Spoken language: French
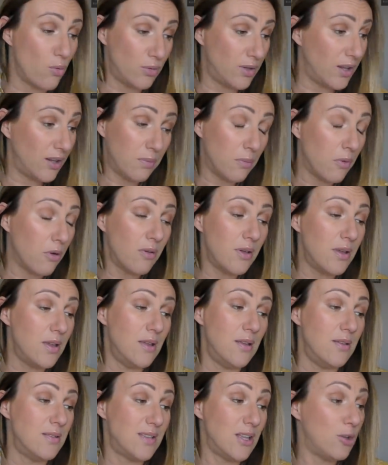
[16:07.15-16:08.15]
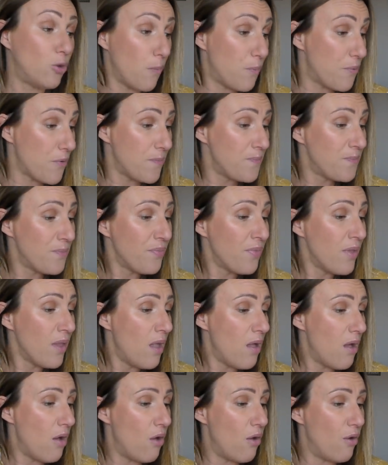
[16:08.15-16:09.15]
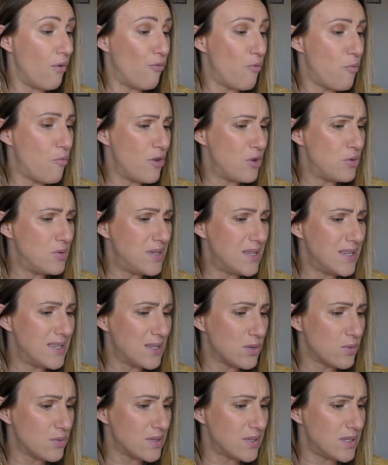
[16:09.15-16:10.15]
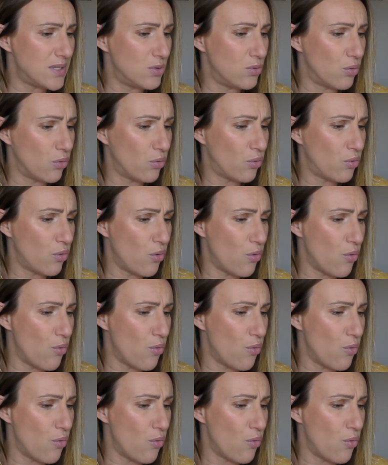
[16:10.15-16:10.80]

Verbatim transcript: Honnêtement, c'est top. vous pouvez l'utiliser aussi donc